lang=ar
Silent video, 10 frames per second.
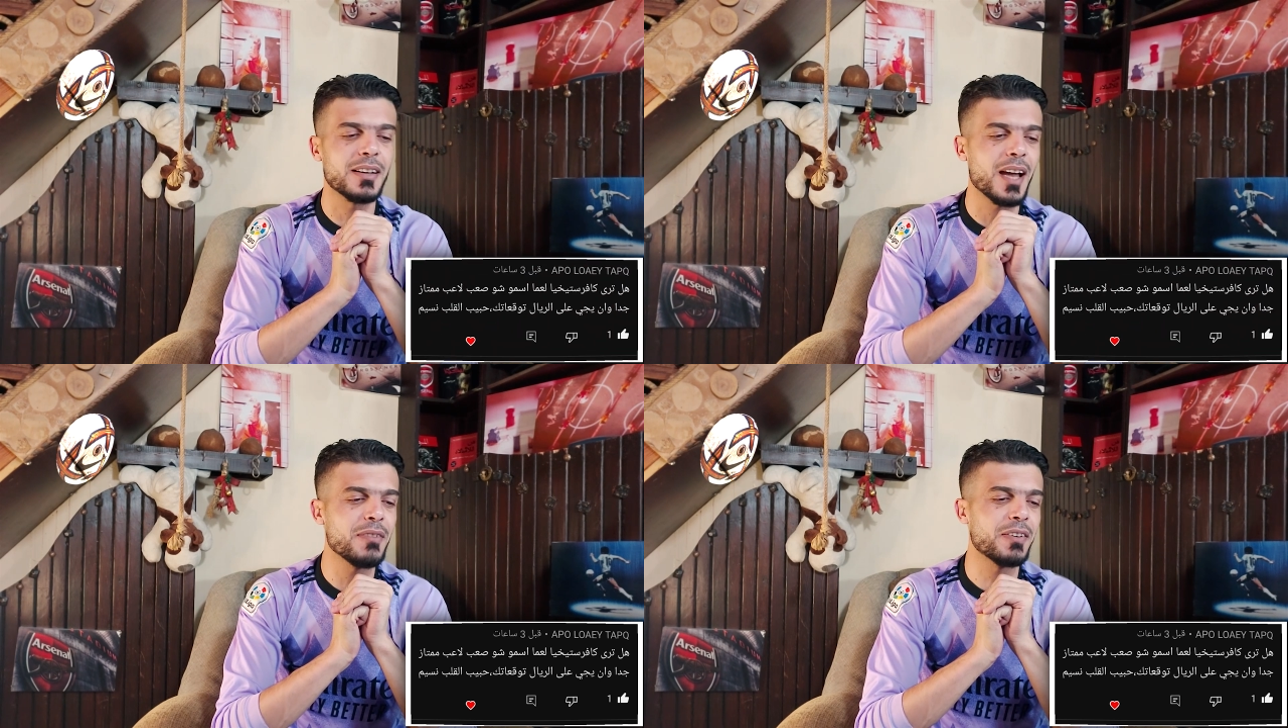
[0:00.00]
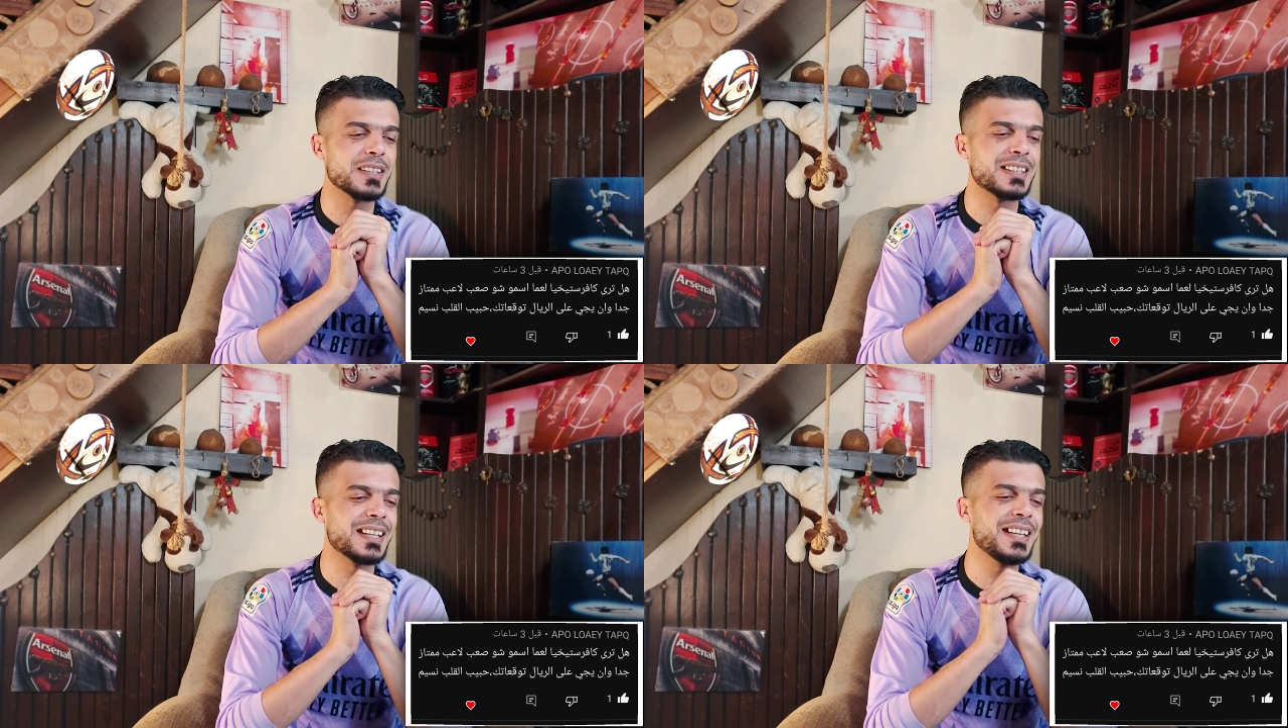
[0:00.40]

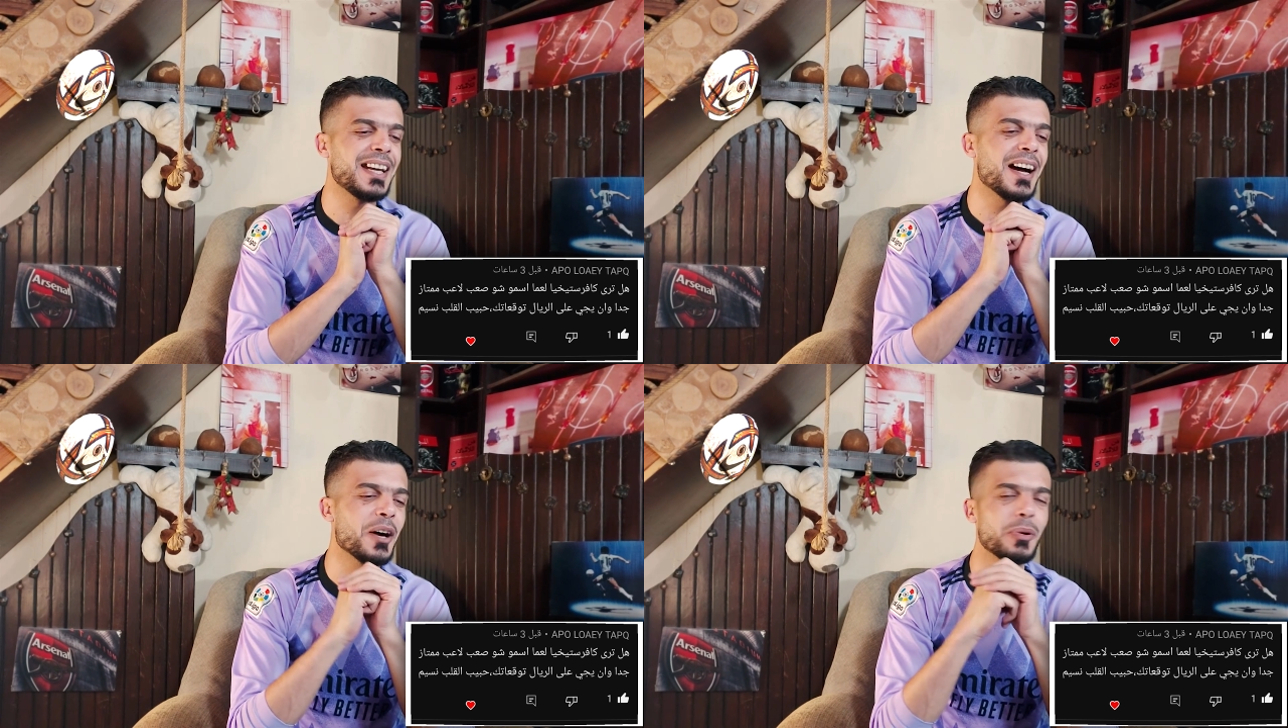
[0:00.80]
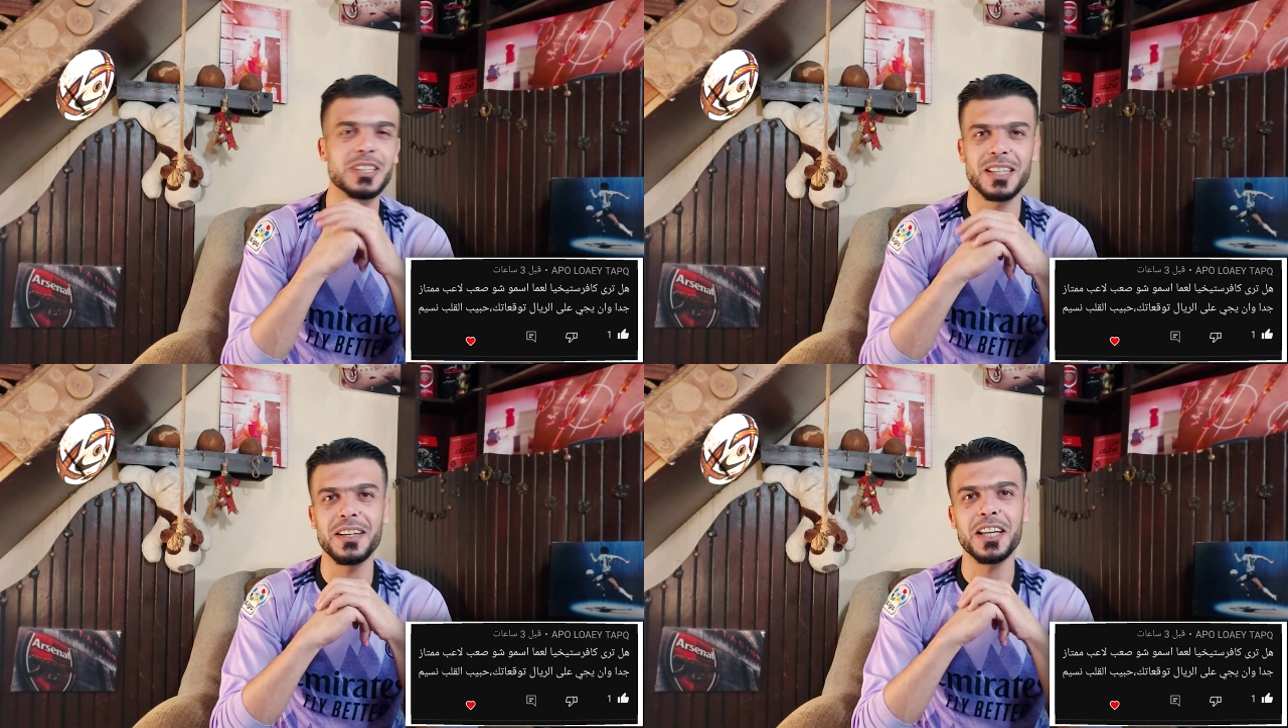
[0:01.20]
كافرتسخيا هو
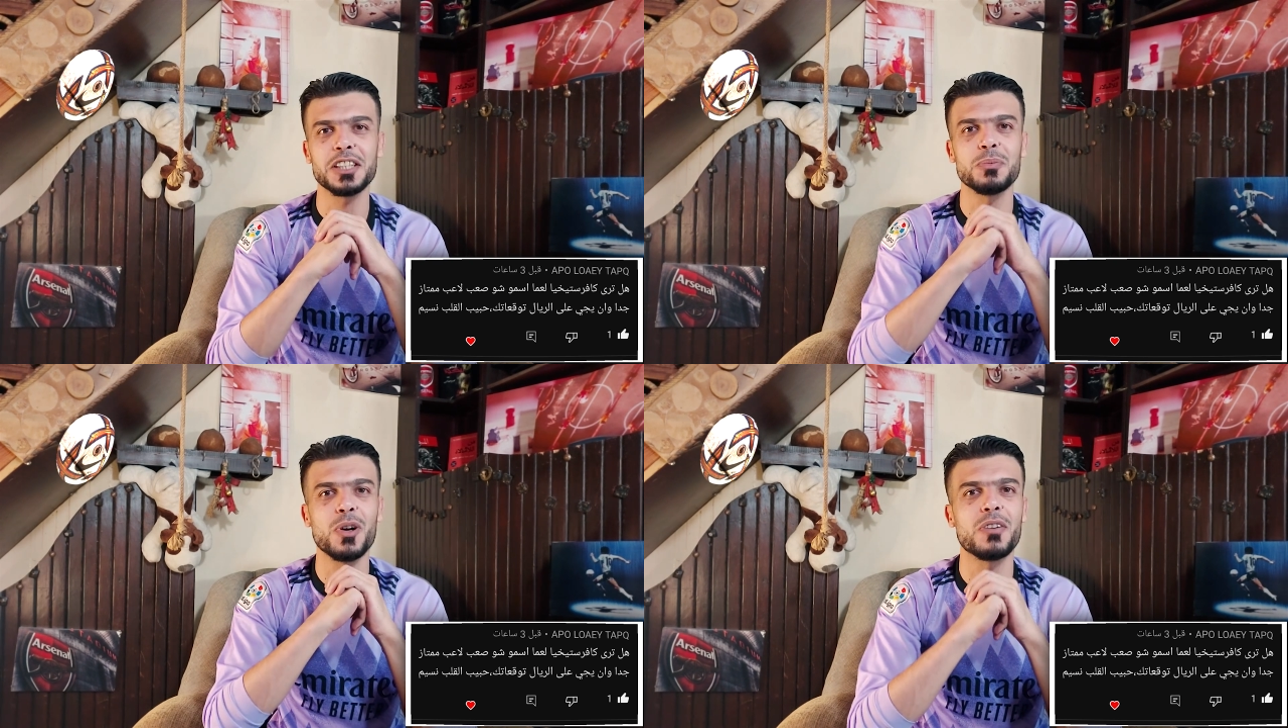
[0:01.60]
صديق اسمه